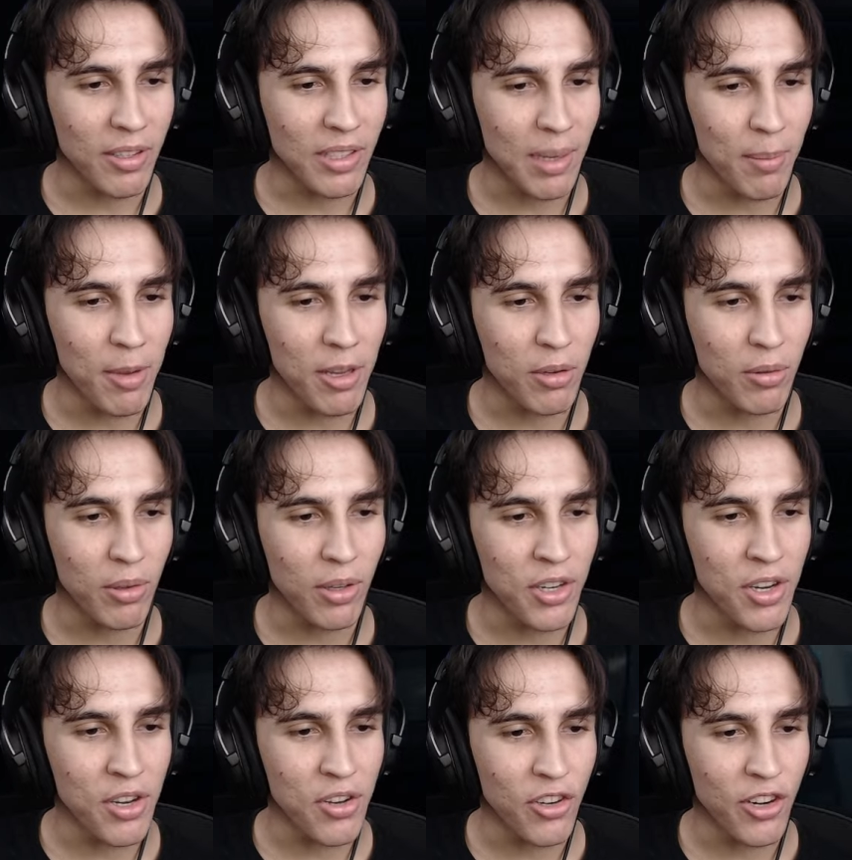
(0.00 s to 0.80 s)
Basicamente,
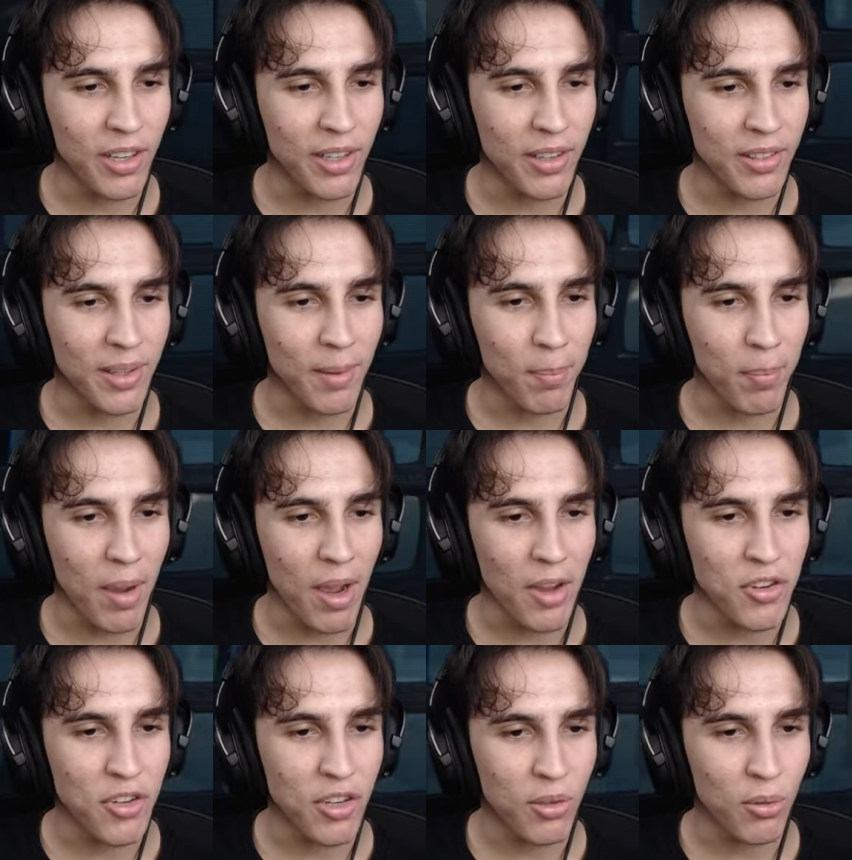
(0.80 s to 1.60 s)
quando a gente chega nessa
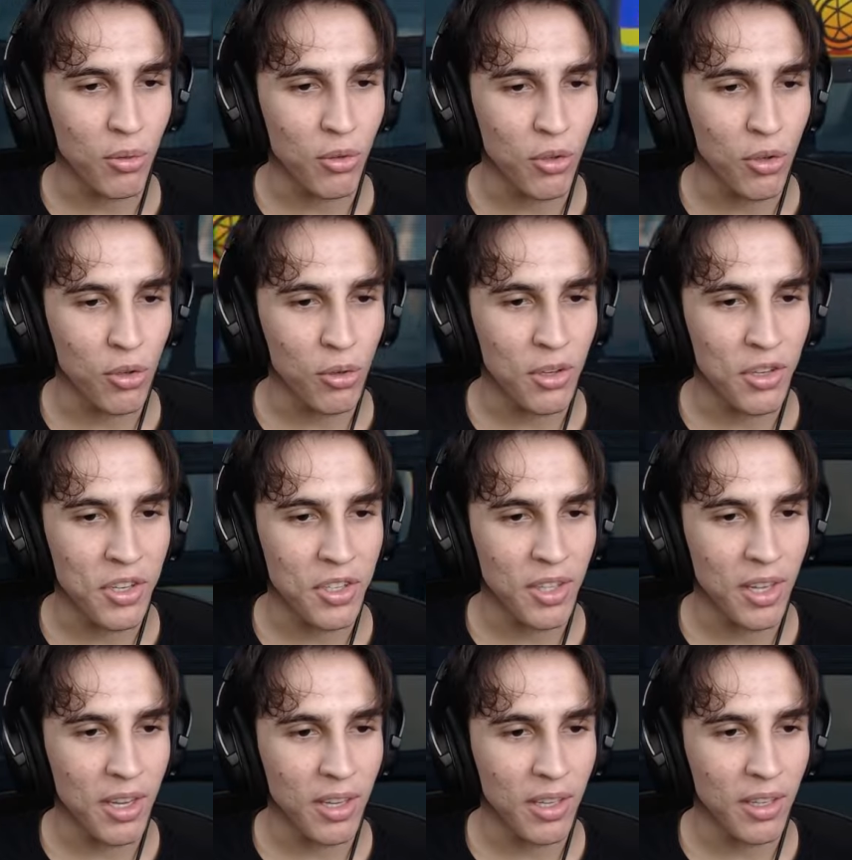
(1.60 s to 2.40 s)
parte aqui do jogo, a
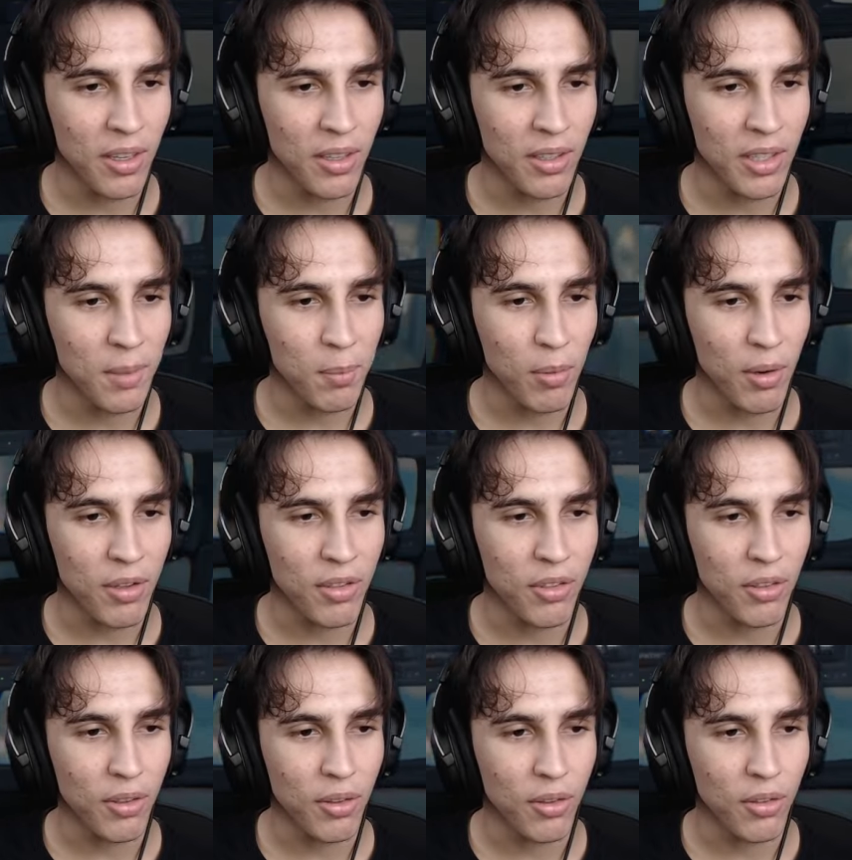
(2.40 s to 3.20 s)
gente tem que ir andando por
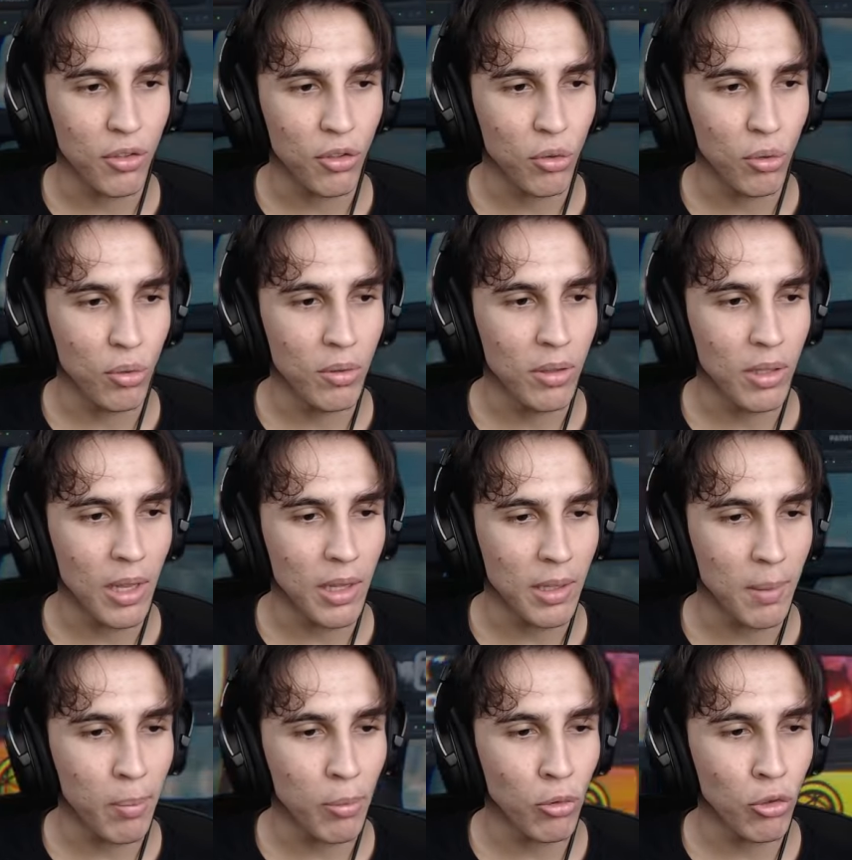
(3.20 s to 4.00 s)
esses...
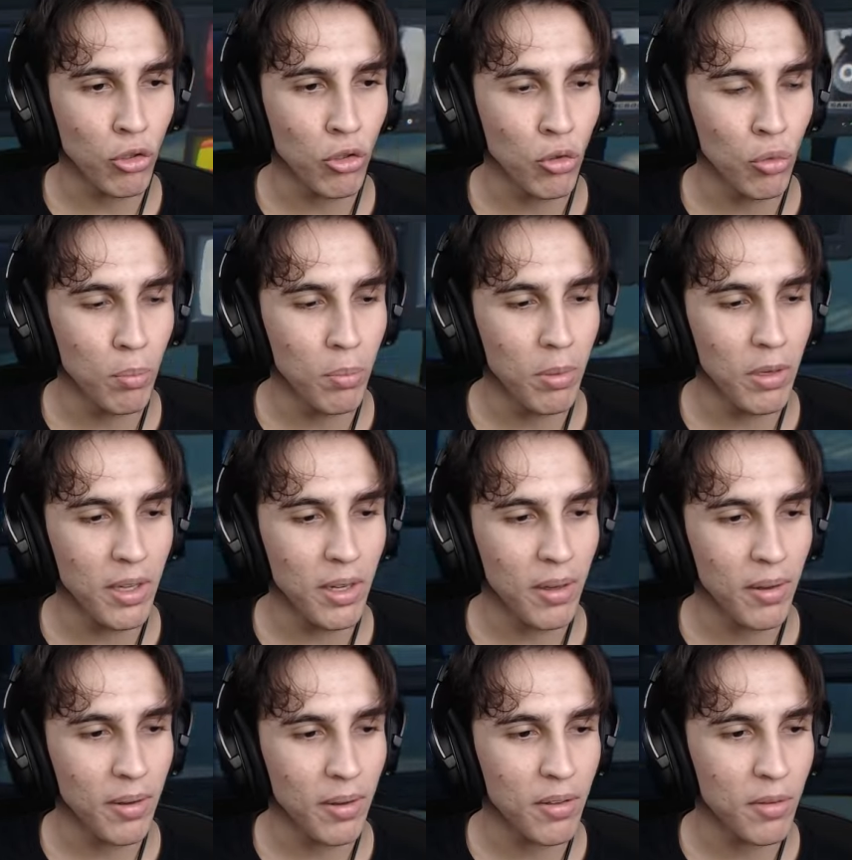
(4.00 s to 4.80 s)
É tipo uns tubinhos,
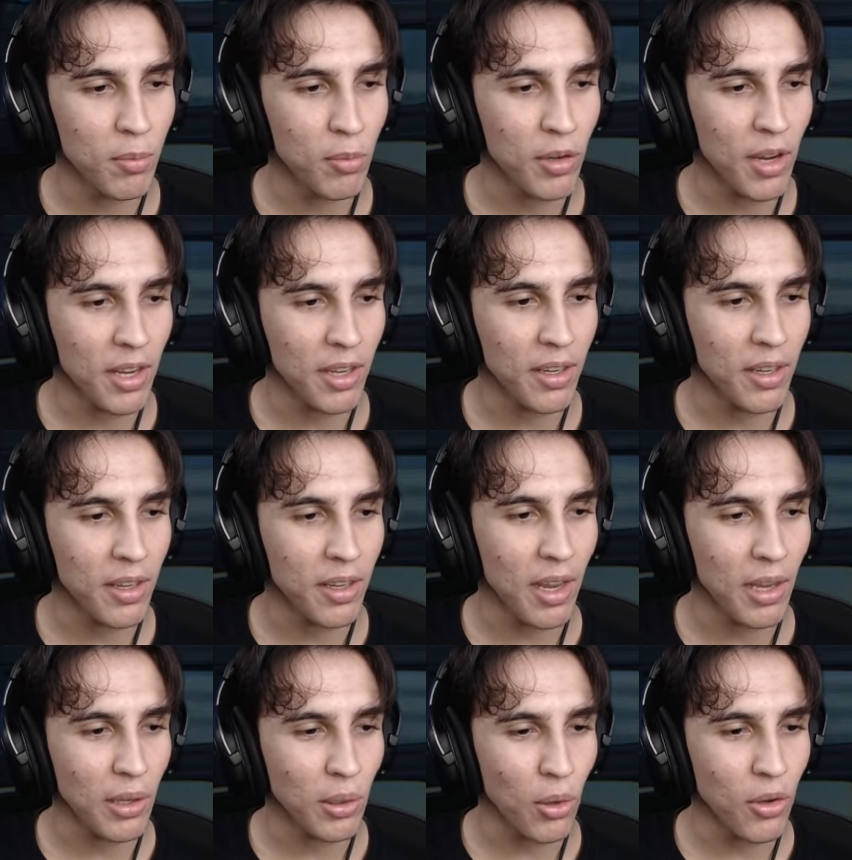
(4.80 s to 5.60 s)
né? Esse bonequinho
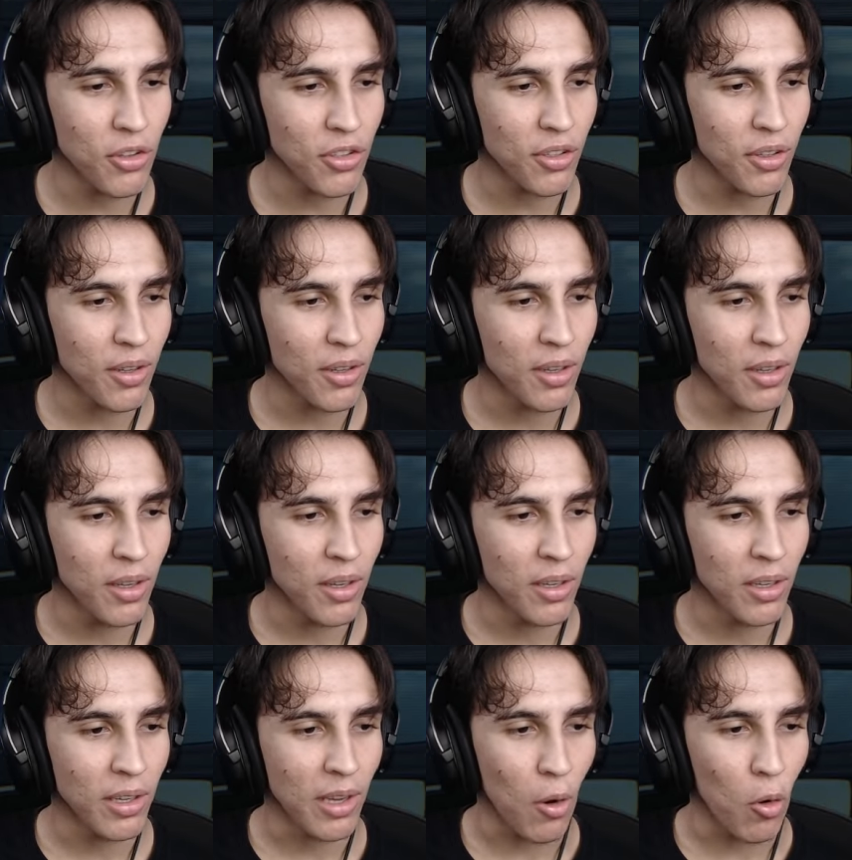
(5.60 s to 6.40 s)
aqui é nós,
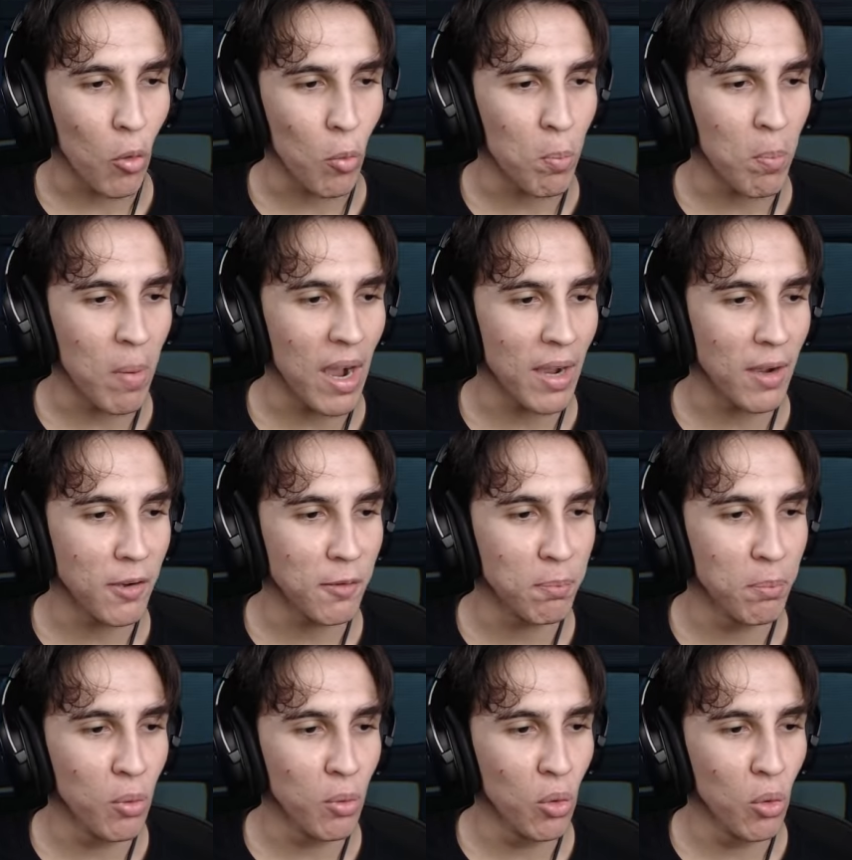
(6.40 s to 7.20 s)
que é o
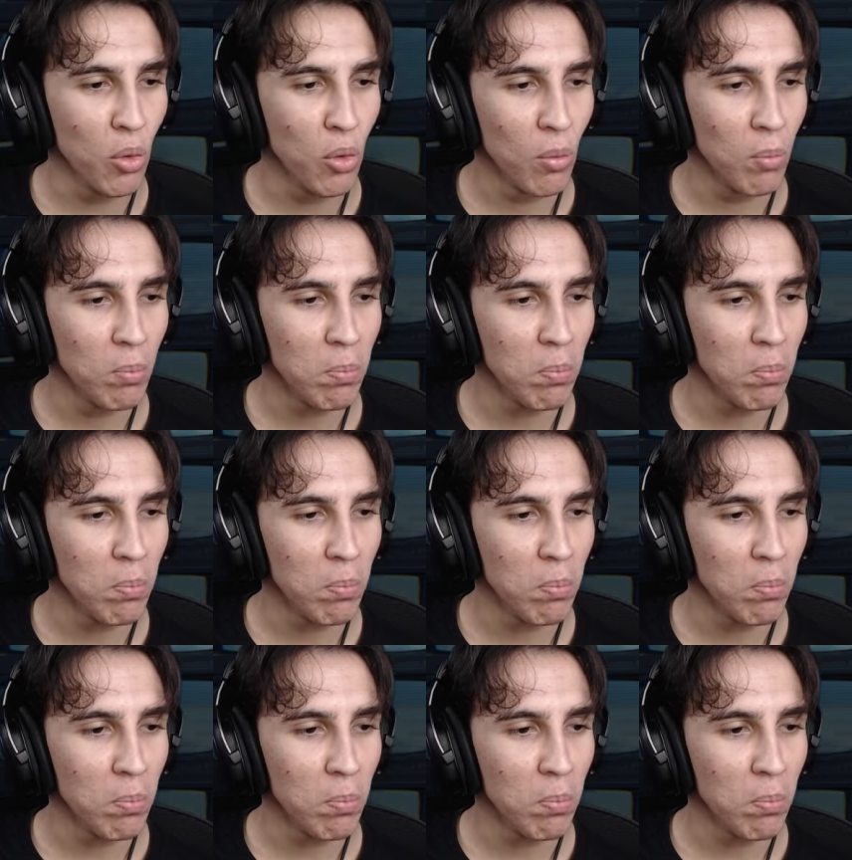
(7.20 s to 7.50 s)
Bangbu.